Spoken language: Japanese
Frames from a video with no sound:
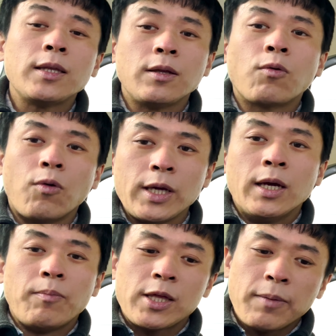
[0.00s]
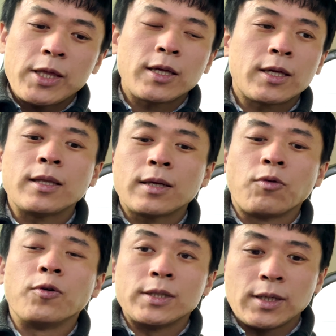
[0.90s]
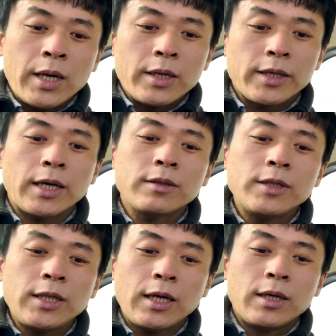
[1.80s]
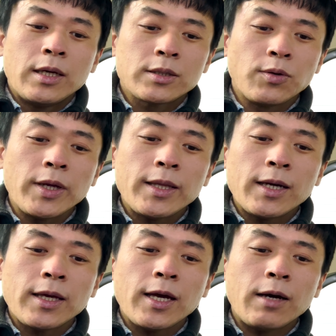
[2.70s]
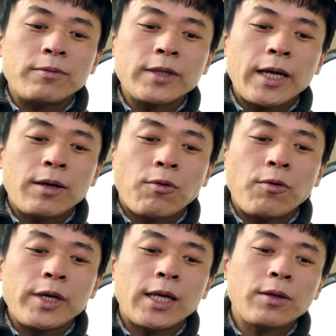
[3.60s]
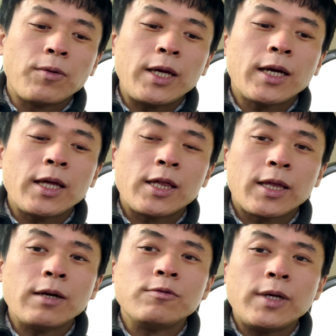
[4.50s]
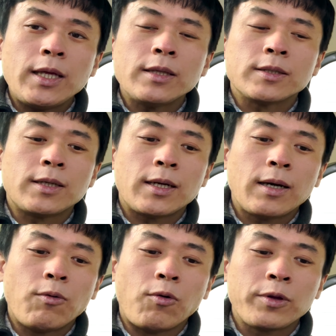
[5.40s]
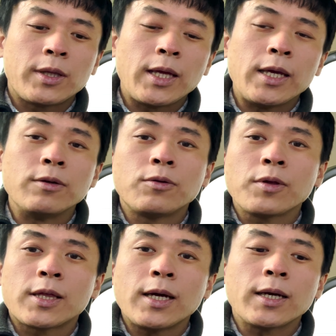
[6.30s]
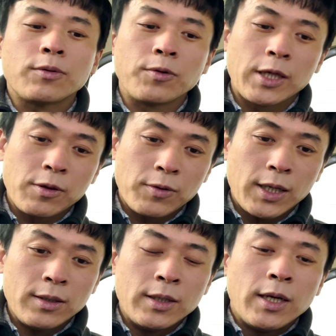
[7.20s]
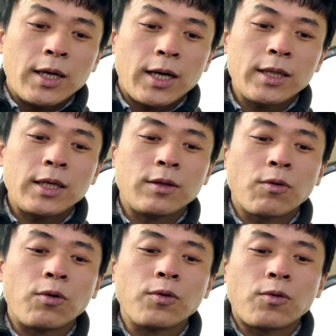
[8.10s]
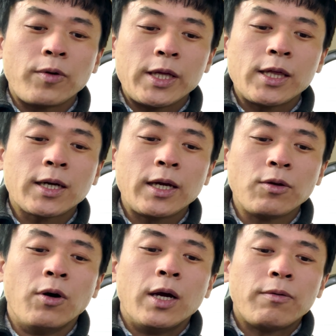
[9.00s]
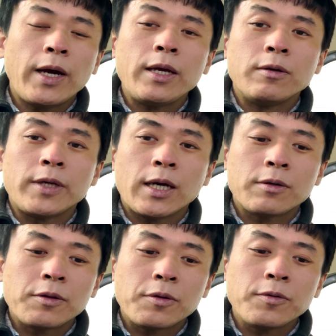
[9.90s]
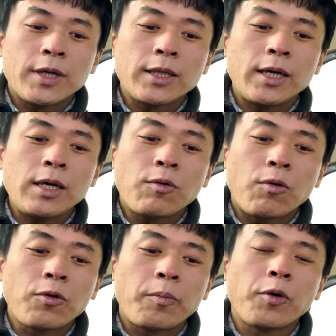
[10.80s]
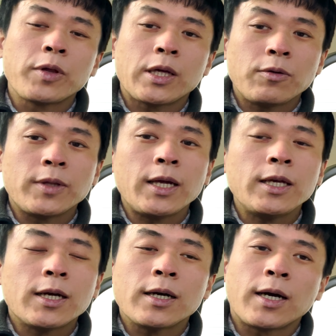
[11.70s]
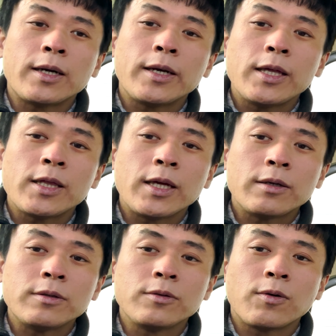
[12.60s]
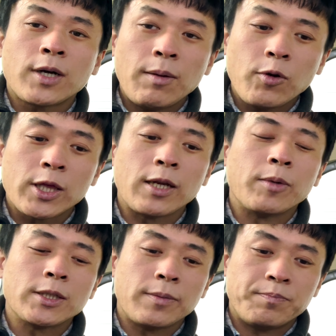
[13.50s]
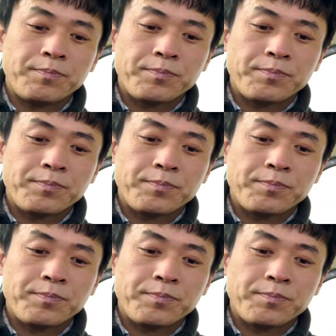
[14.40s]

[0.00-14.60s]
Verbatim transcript: 人の行為めちゃめちゃ危険だと思うんですね逆にねそれだけ危ない行為だと理解した上でつららを追っているとしたらどうでしょうか犯人のこの行為次回のファイル117以降の描写と何か関連してくるのかもしれません